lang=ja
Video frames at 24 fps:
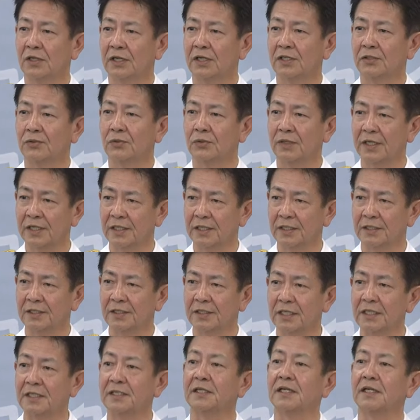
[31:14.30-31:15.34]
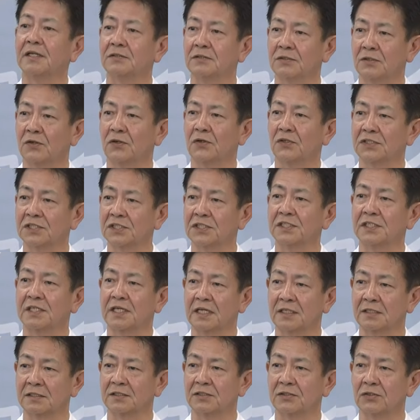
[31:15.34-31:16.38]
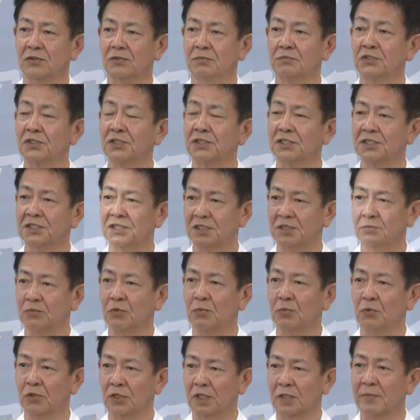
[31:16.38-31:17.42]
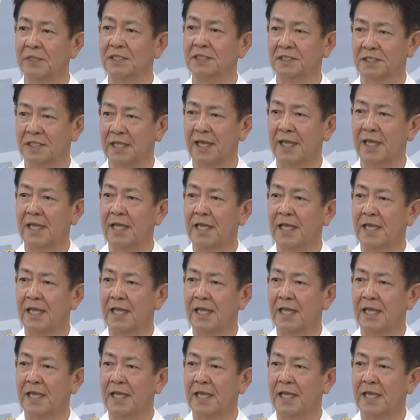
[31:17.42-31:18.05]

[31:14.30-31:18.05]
トライラテラルの指揮官の VTC も設けまして、